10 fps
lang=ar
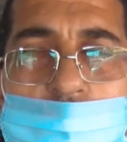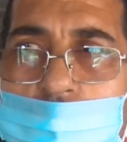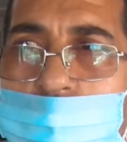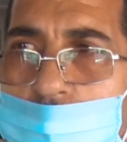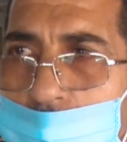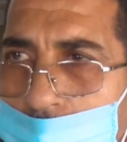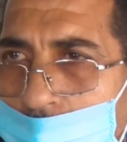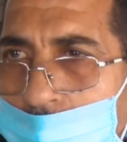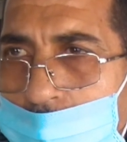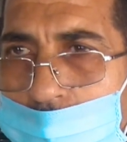مرحبا
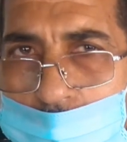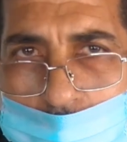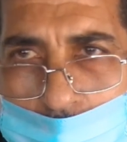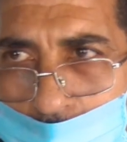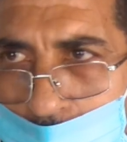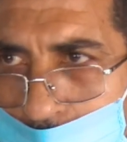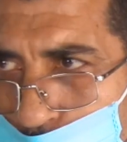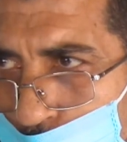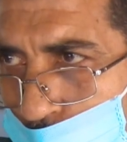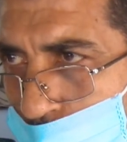كان اننا
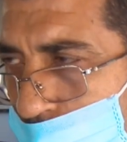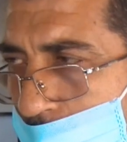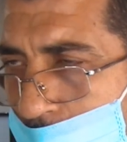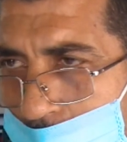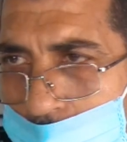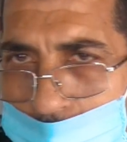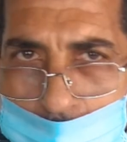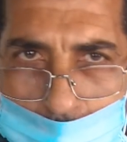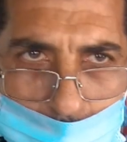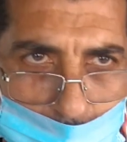نخدموا بطريقه
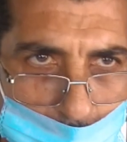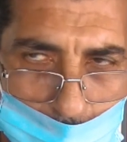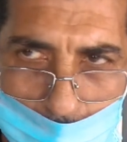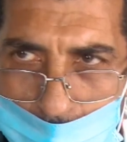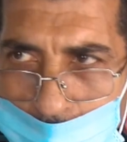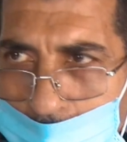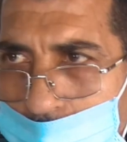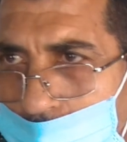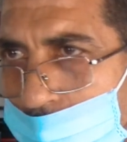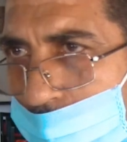احسن
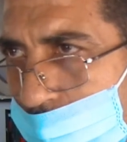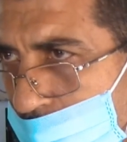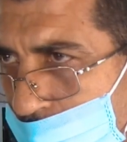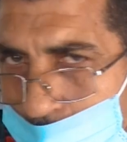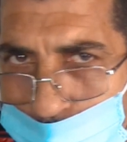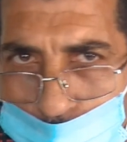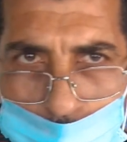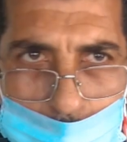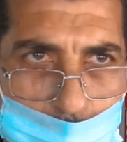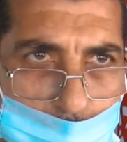اننا نستقبلوا
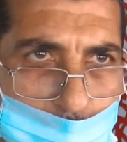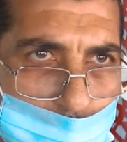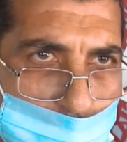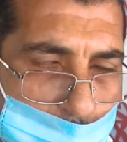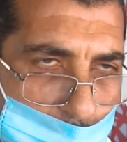الكليان